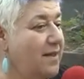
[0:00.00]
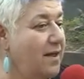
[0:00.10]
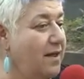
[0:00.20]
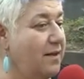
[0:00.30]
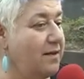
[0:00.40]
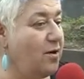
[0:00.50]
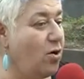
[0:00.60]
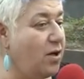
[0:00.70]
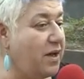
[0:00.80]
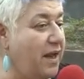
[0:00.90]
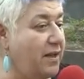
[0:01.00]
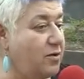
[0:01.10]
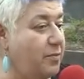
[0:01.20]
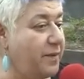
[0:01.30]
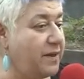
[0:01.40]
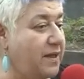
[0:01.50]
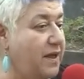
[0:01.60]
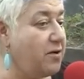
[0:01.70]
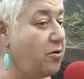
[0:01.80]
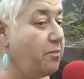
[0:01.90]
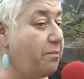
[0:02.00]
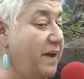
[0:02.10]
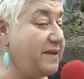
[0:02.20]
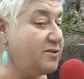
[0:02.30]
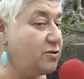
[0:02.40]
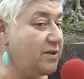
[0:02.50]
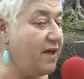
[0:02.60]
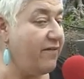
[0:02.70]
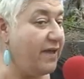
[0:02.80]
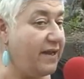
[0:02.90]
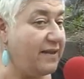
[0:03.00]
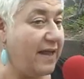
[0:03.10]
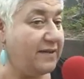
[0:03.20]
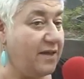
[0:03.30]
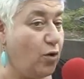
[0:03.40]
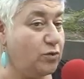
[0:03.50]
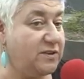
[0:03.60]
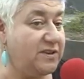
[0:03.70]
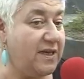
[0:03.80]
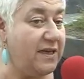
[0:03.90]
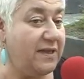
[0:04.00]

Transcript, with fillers: Eh, non credo perché non penso di avere tanti consigli